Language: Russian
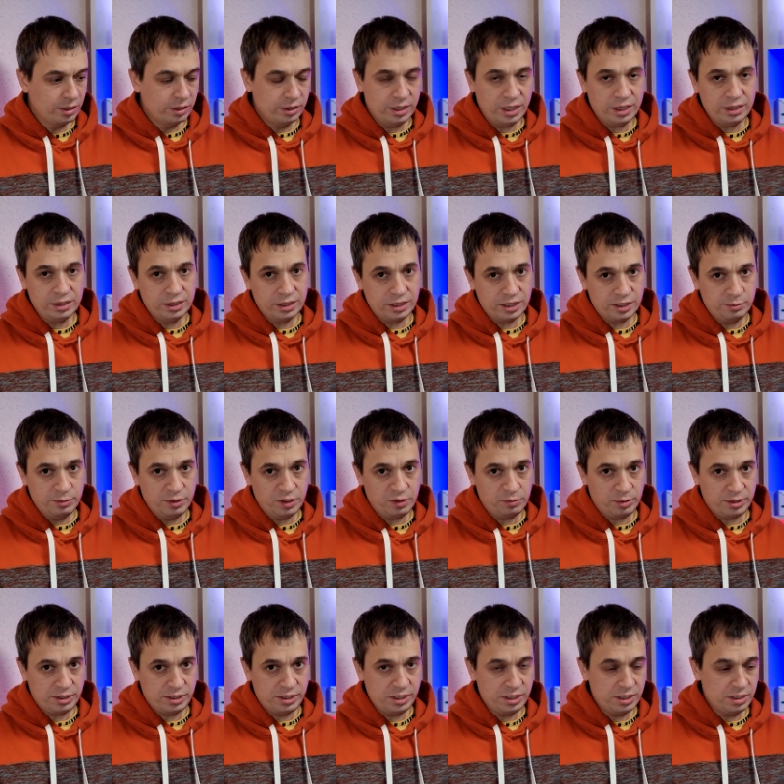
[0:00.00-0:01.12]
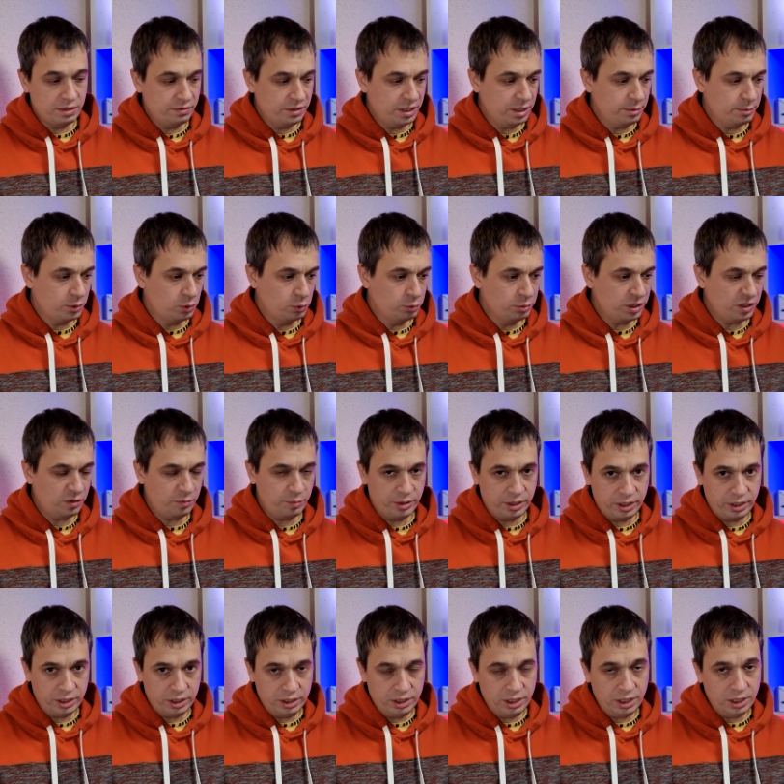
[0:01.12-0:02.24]
Данный размер в последнее время у меня в
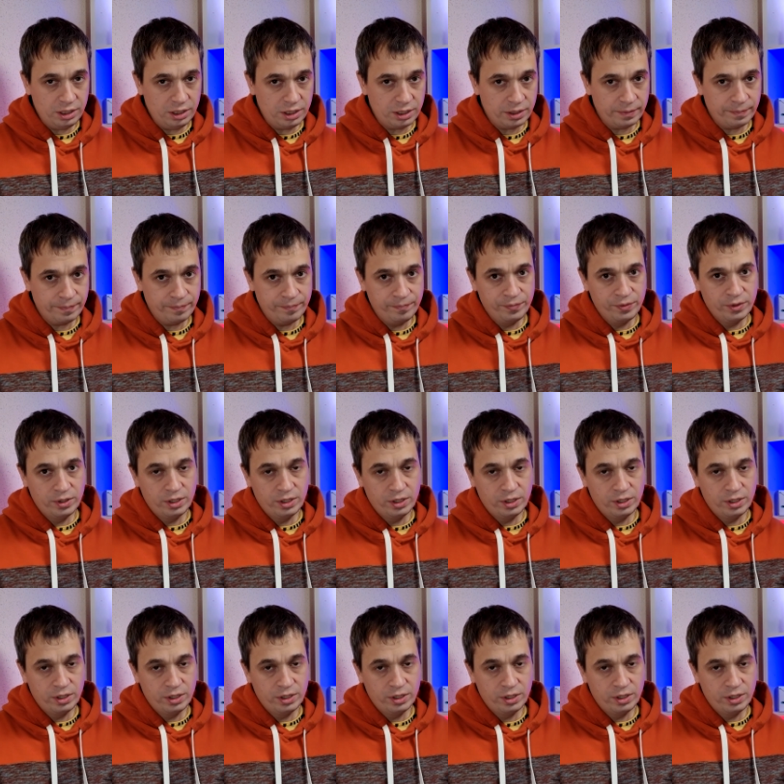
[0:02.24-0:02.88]
приоритете.